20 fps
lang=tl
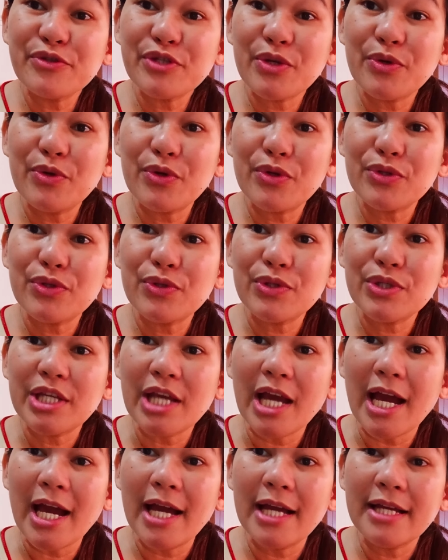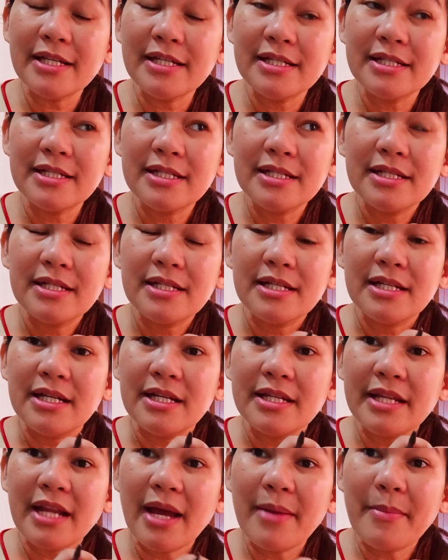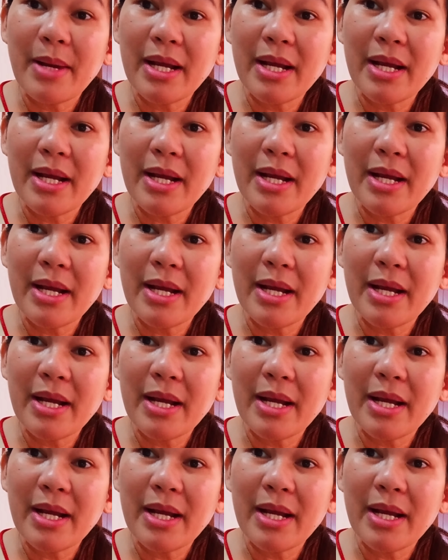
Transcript: siguro to siya na